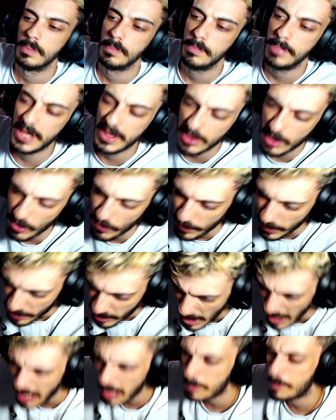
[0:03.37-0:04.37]
Vídeo
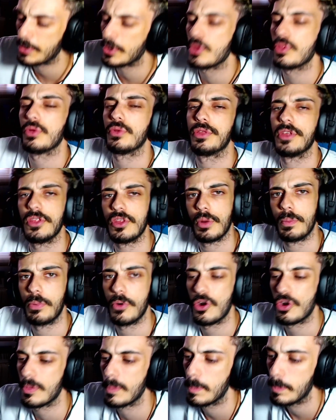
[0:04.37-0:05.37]
oficial producido
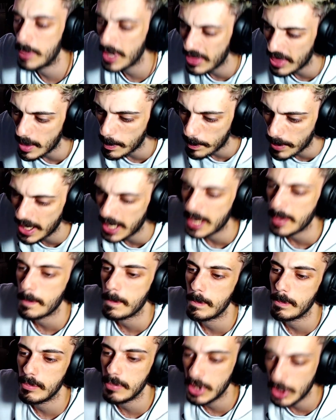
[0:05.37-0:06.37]
por BDP
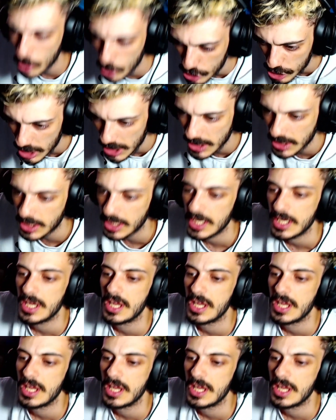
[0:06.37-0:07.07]
Music,